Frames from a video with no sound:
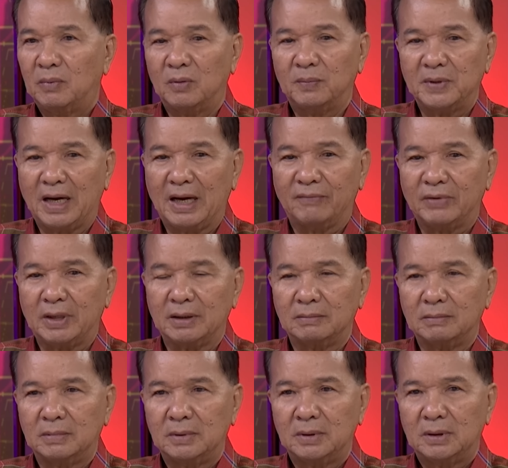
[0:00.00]
ผมถามว่า
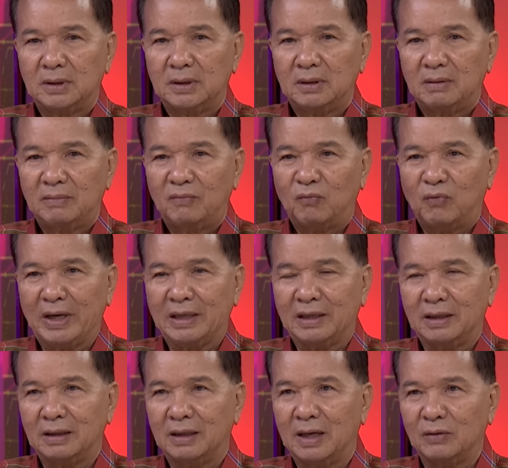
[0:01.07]
วัน
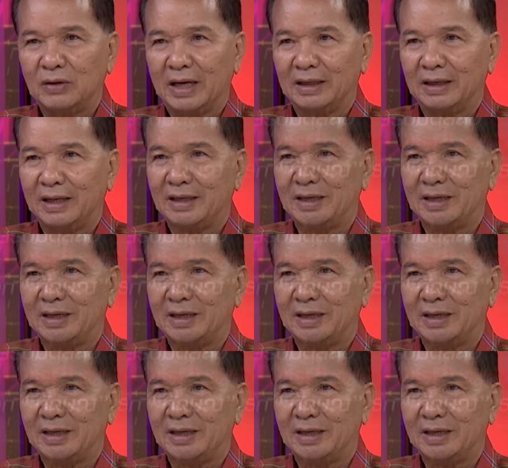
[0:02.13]
หนึ่งเราอยาก